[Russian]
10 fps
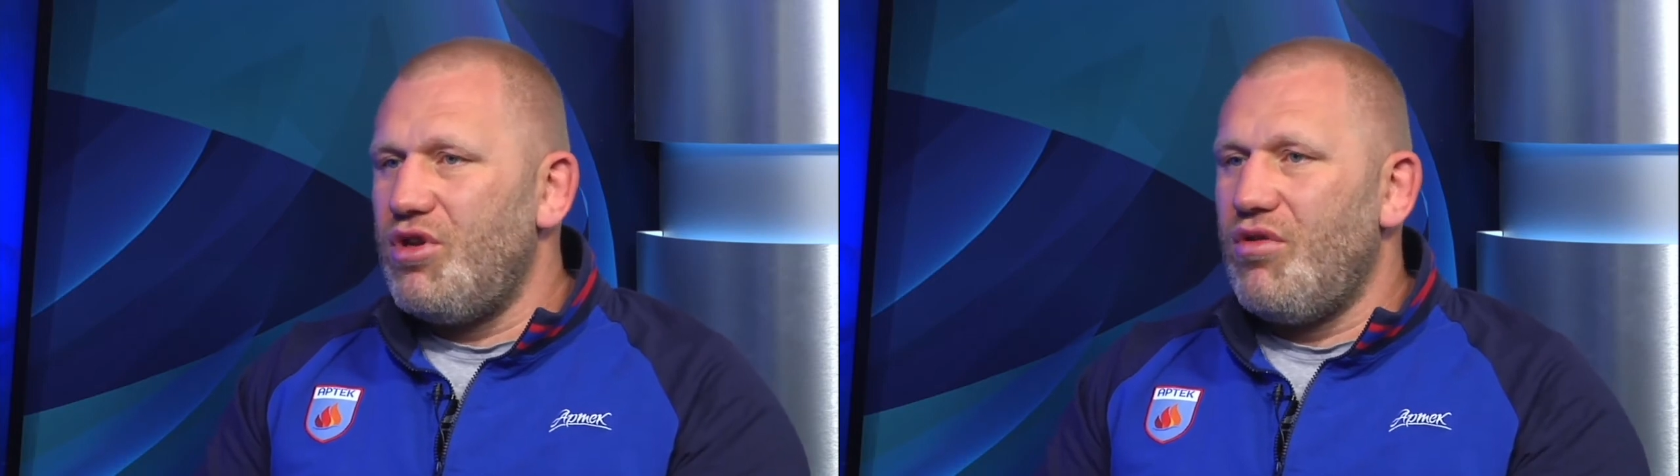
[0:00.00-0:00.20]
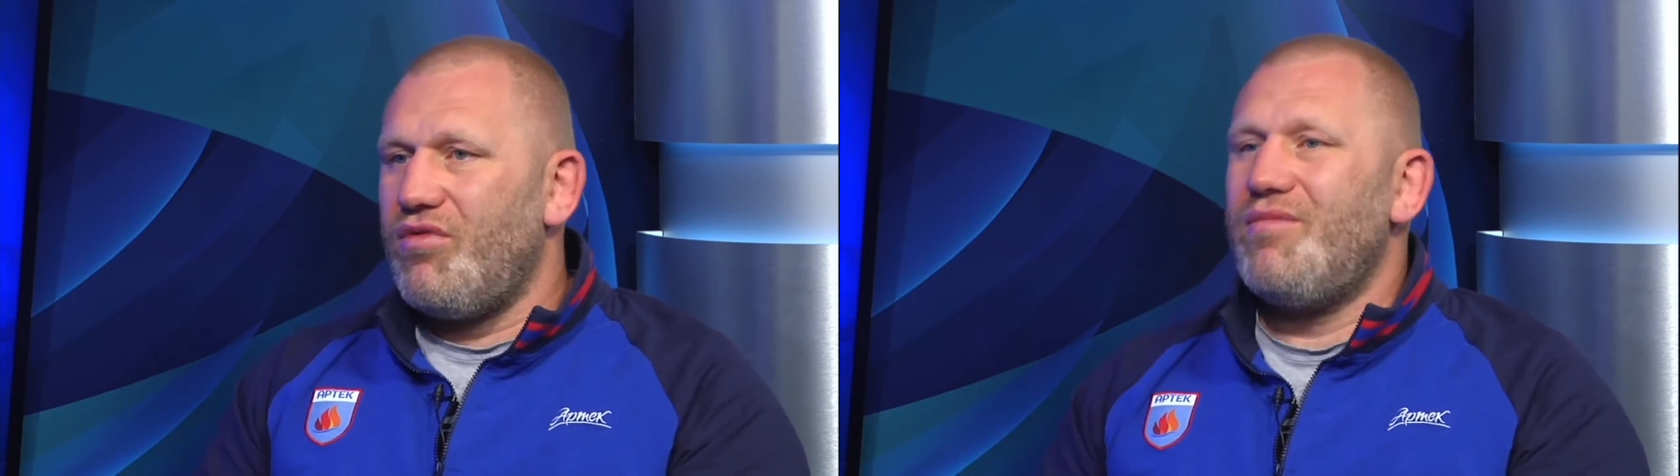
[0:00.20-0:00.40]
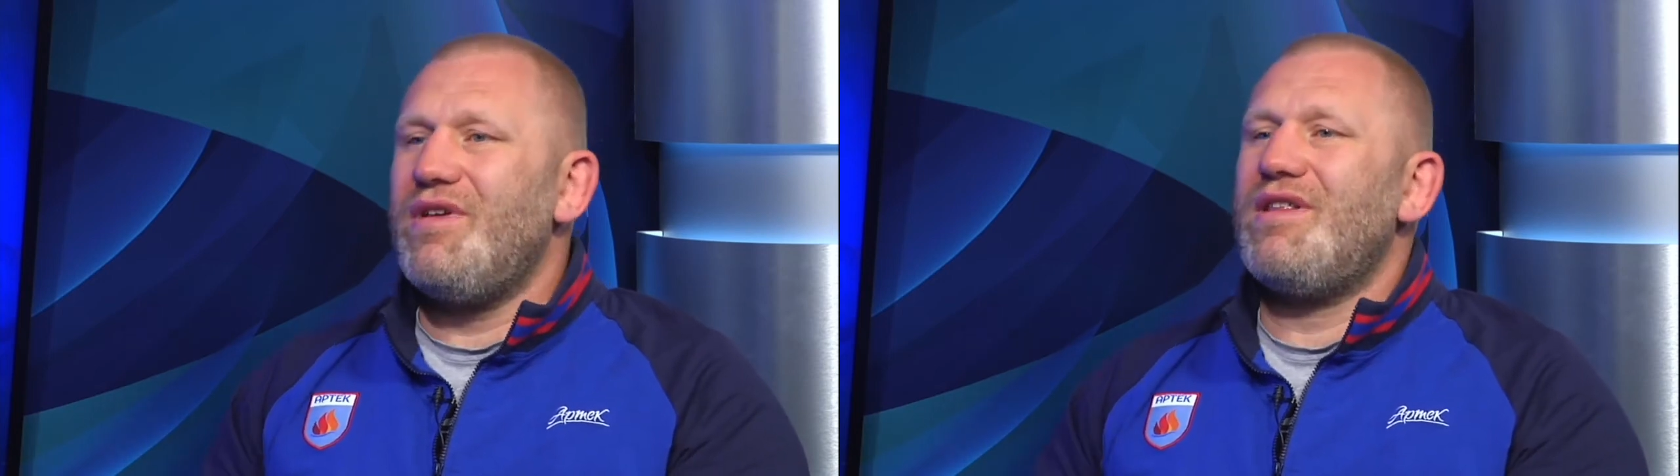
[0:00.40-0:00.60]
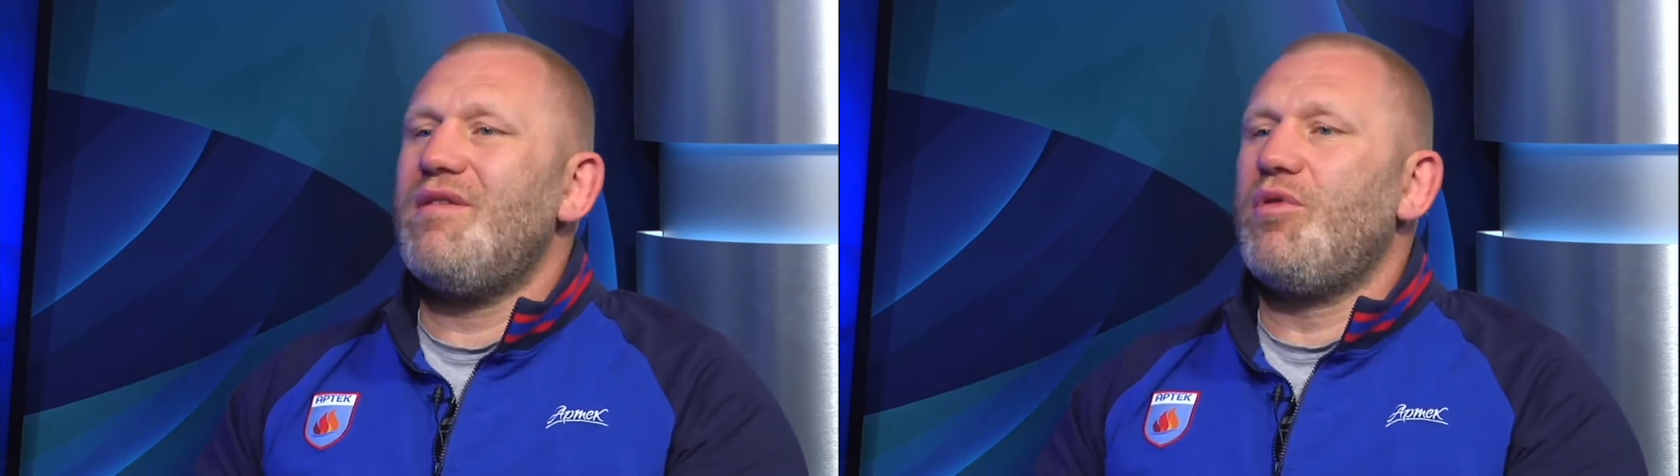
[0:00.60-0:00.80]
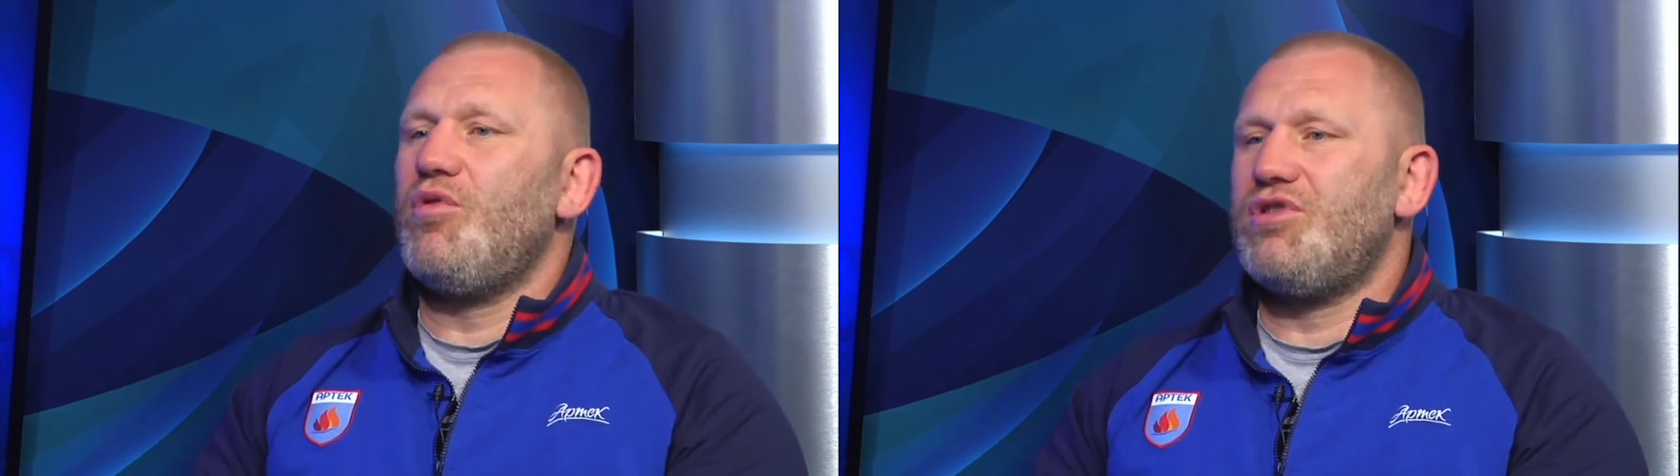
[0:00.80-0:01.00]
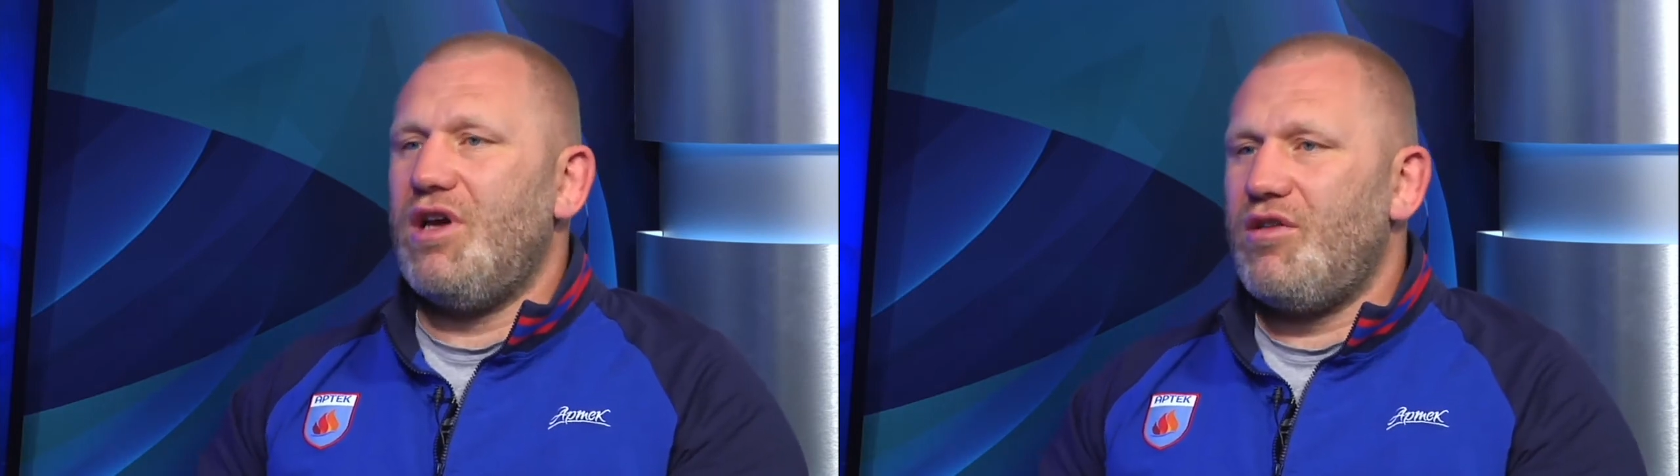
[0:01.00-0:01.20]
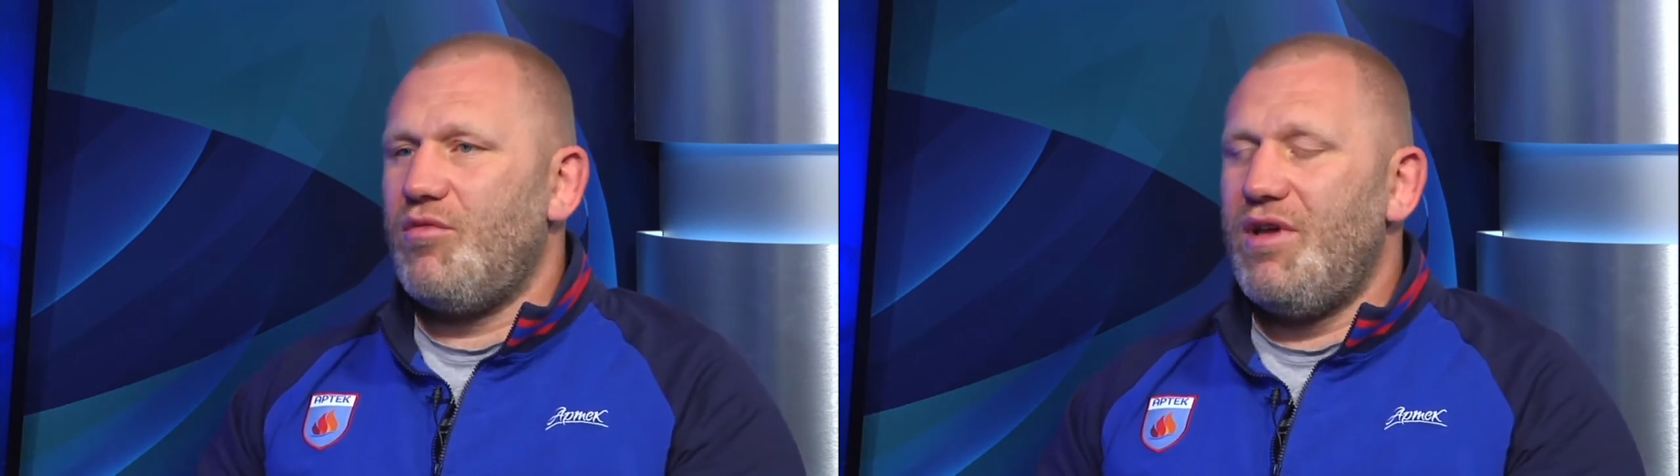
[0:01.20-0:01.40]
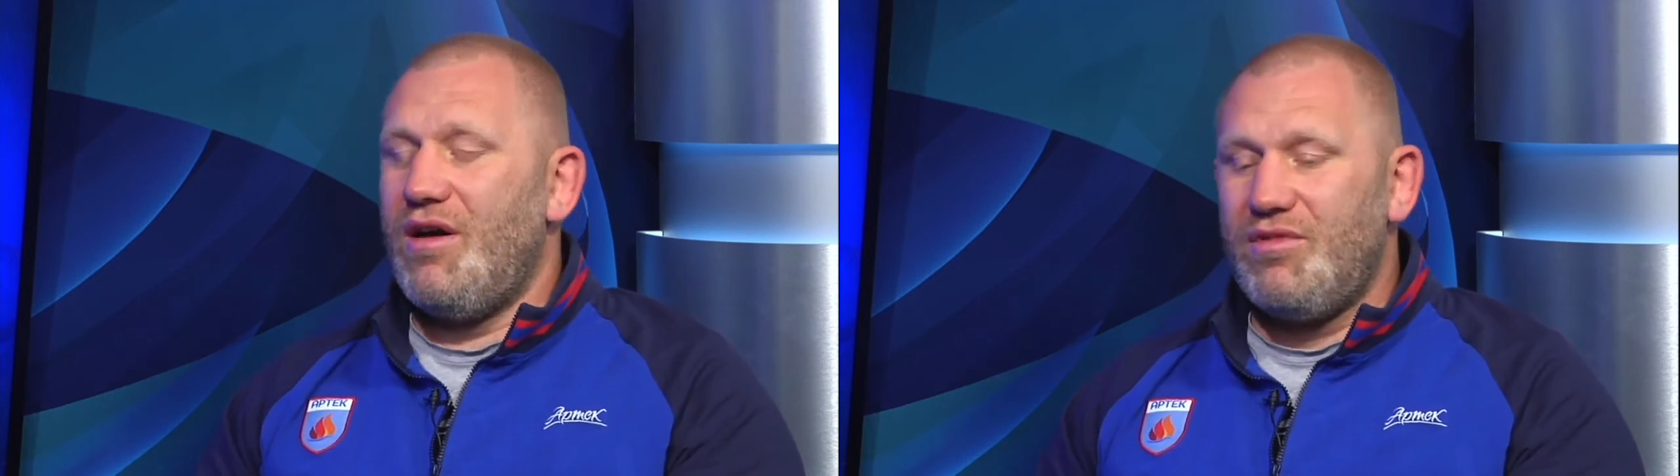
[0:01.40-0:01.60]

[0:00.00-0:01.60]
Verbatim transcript: тренировку у меня не получается у меня